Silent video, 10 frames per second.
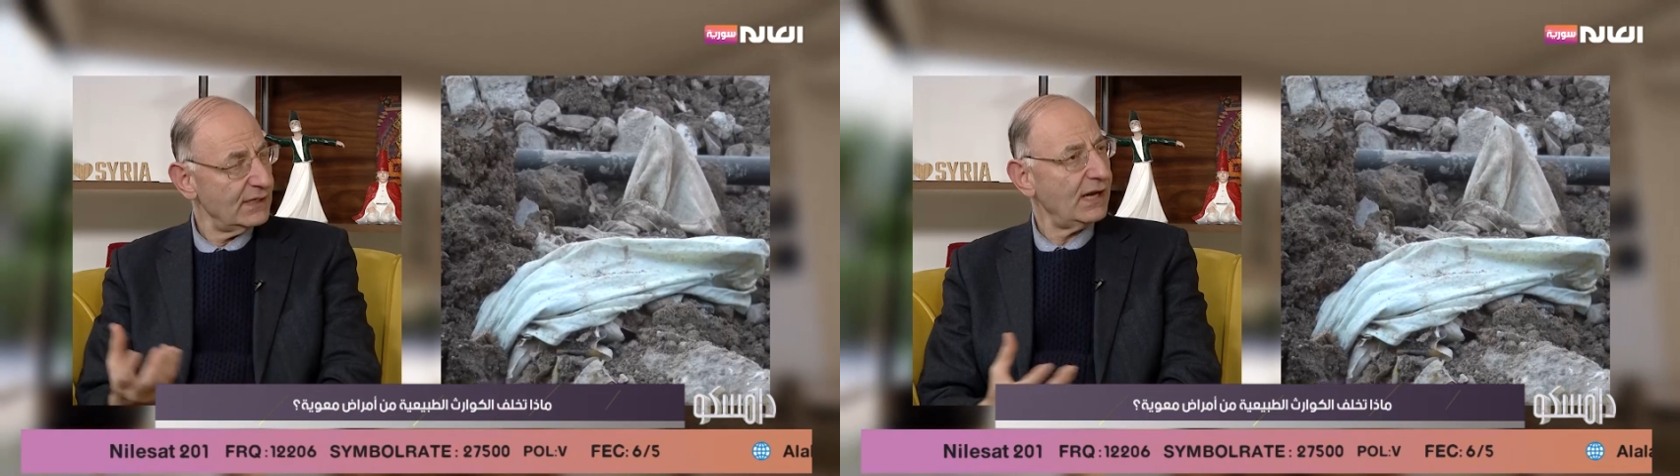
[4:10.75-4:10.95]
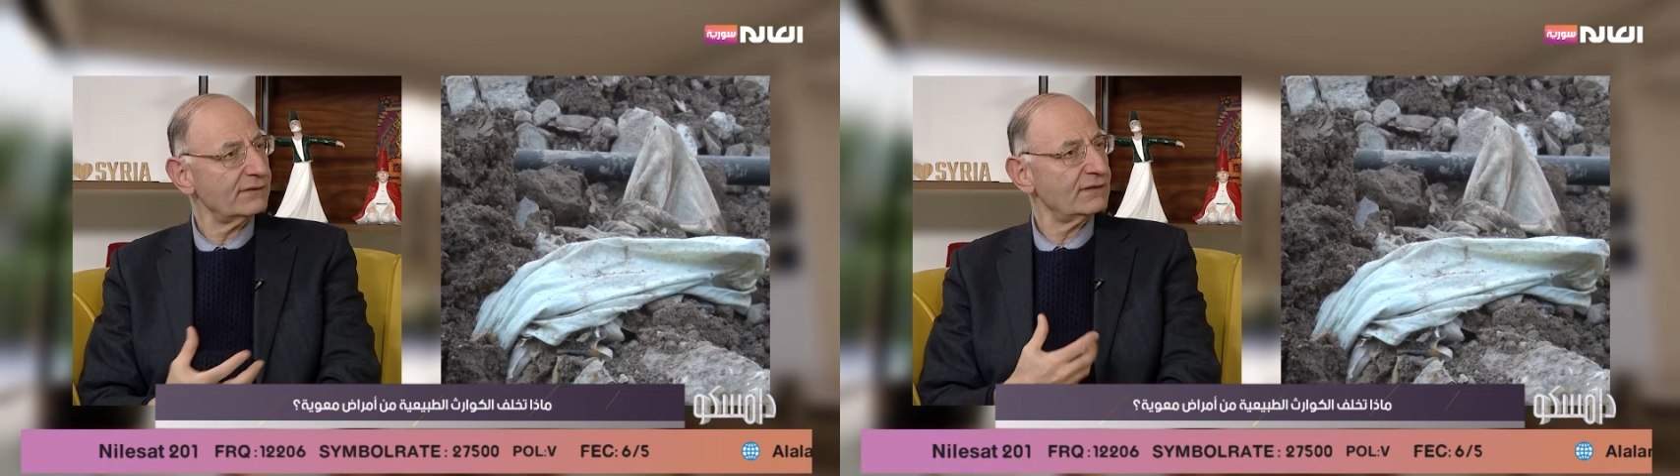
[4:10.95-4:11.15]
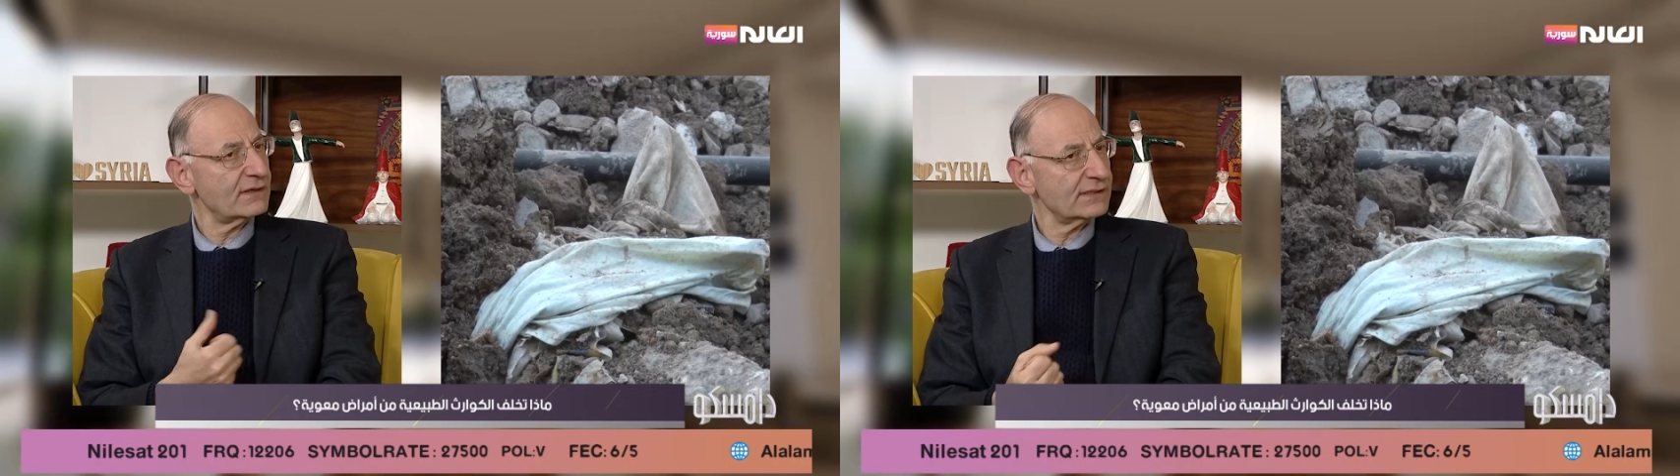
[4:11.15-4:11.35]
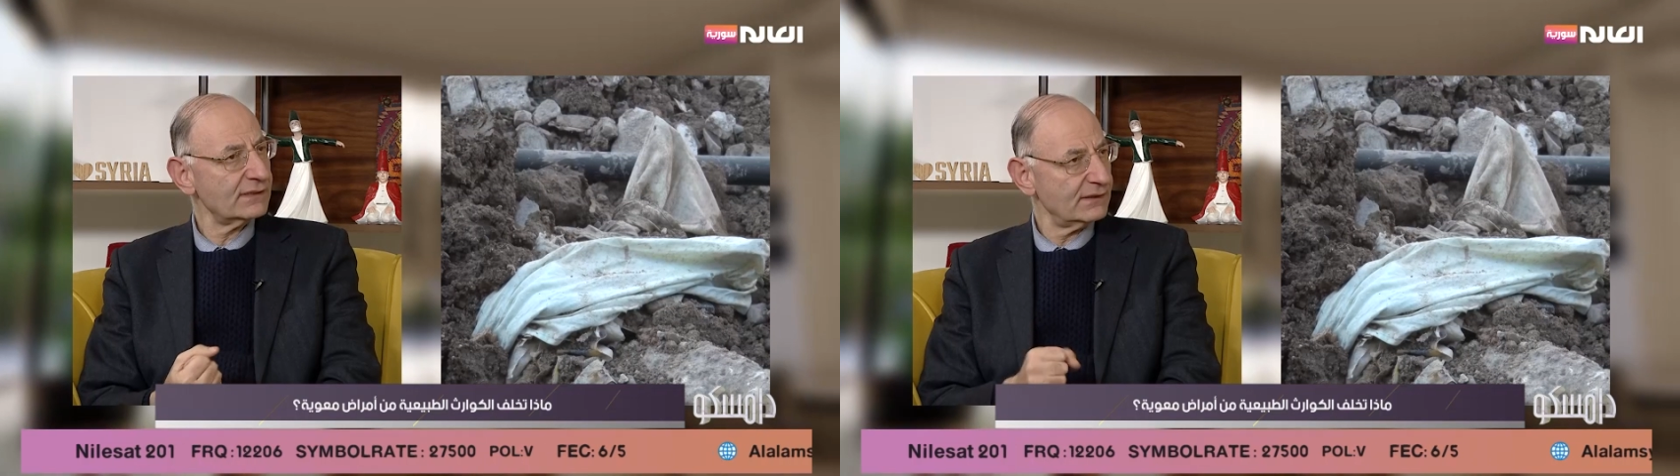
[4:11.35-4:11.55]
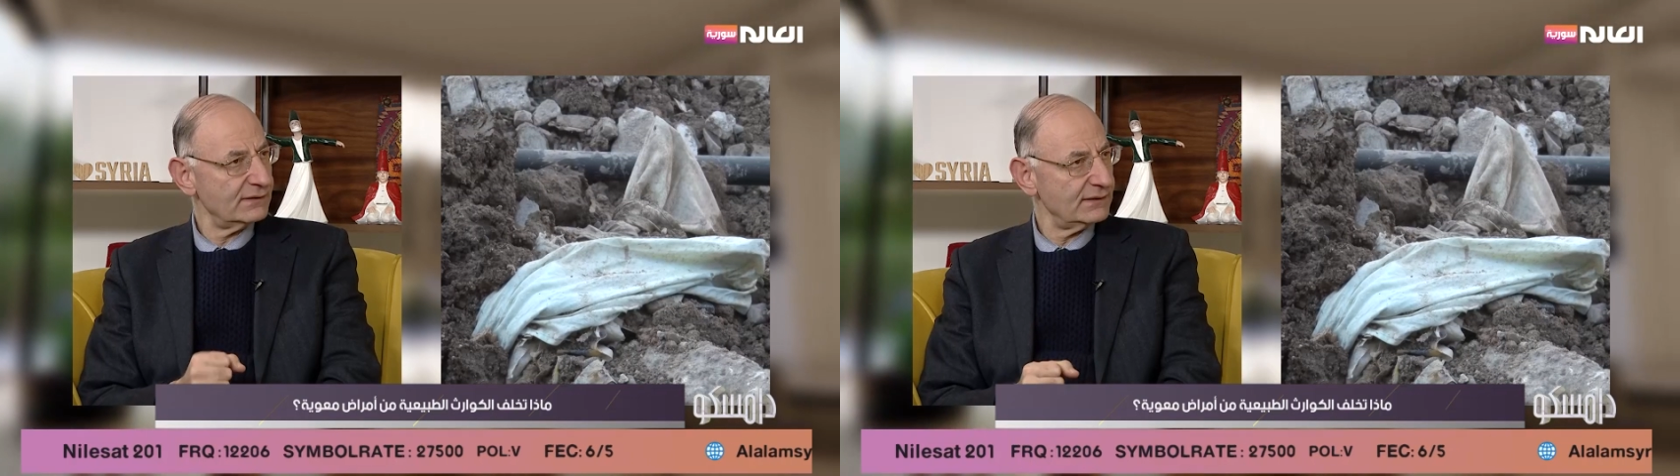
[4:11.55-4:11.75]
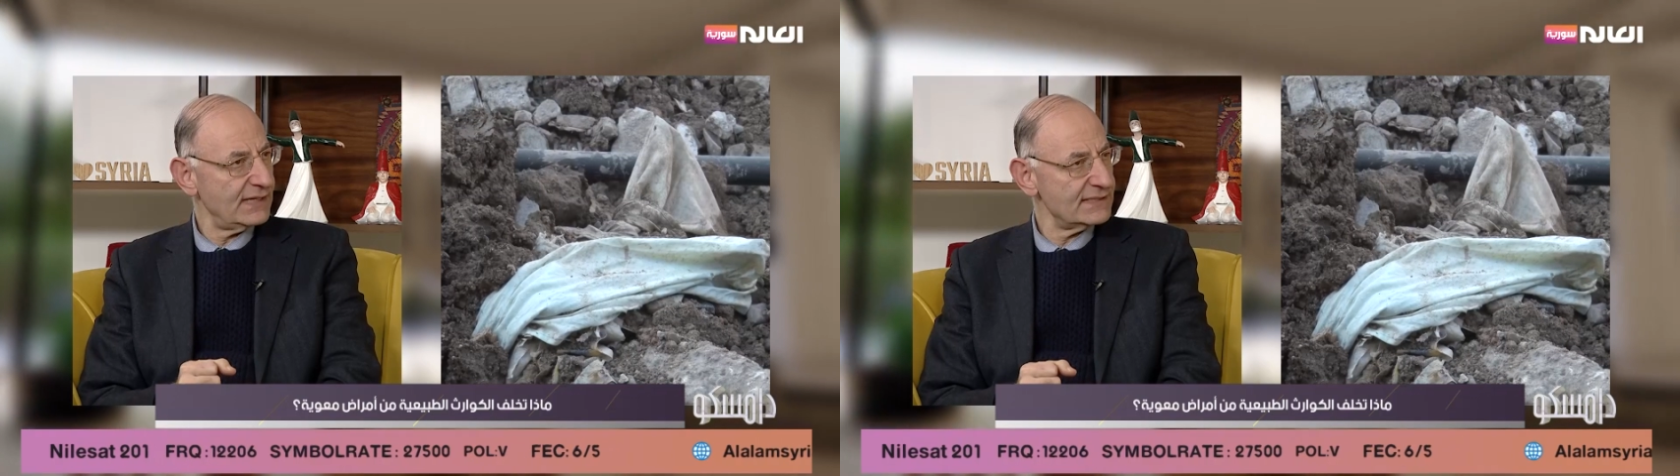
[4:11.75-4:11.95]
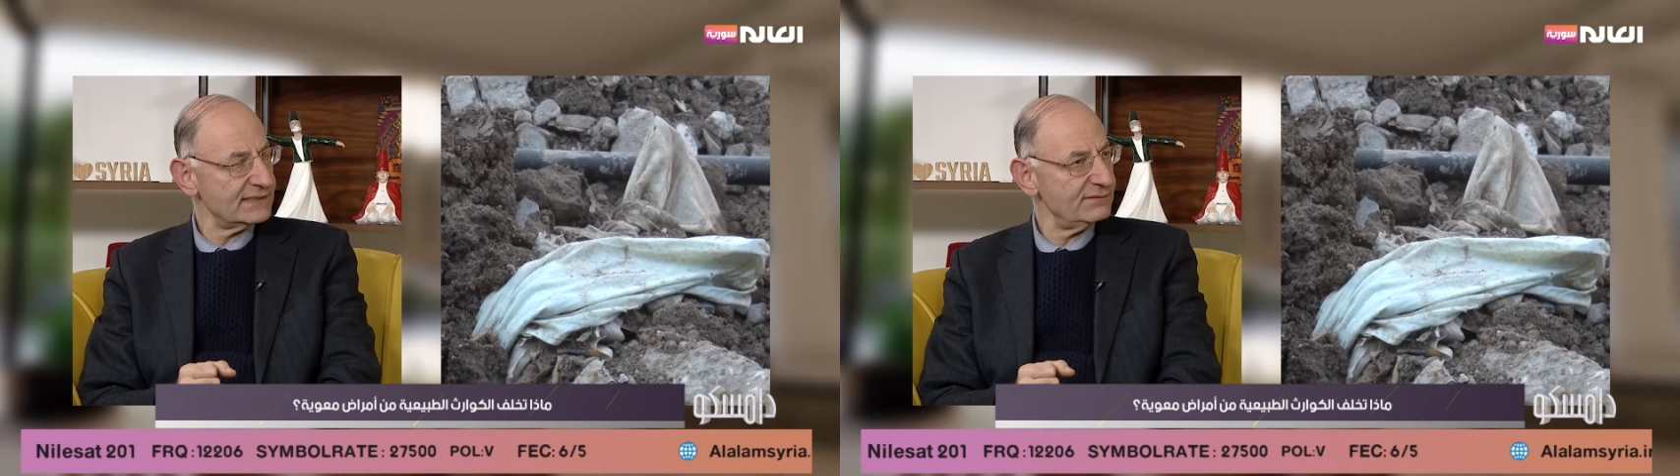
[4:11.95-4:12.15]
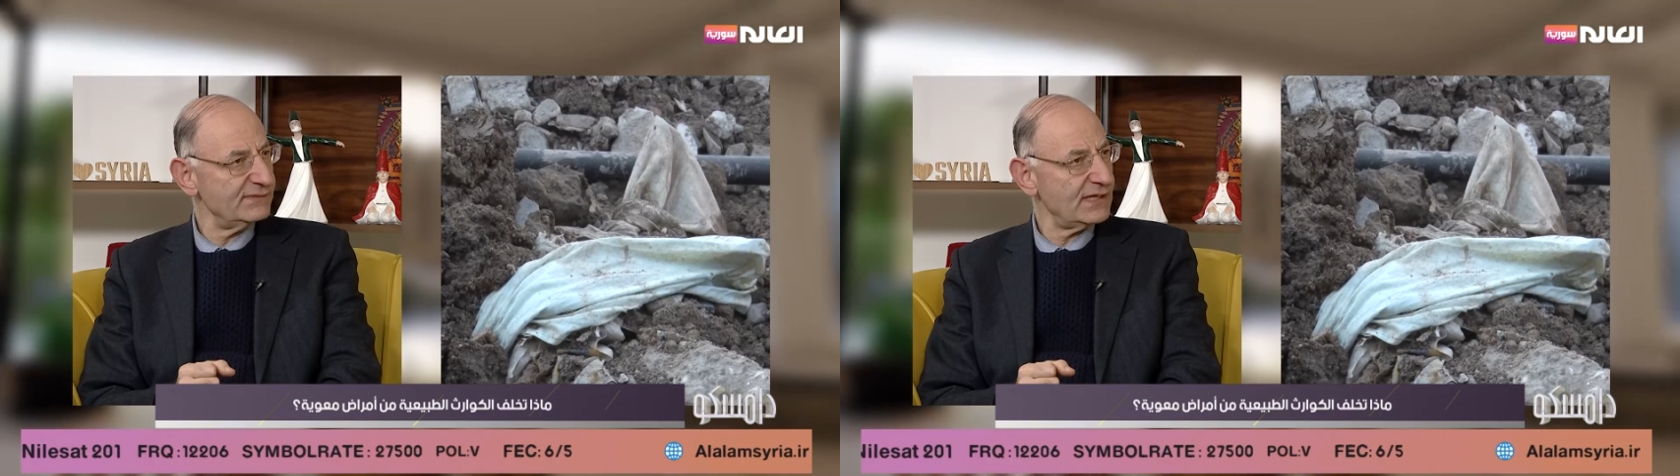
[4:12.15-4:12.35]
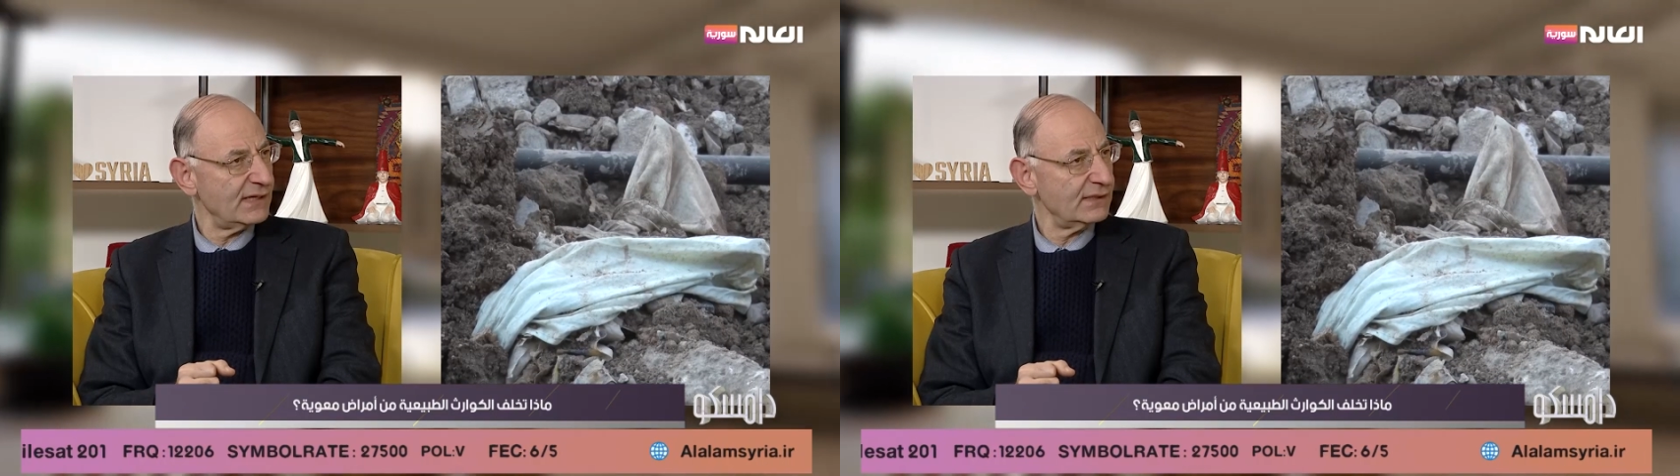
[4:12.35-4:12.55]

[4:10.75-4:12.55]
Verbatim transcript: عن طريق آه، هذه المياه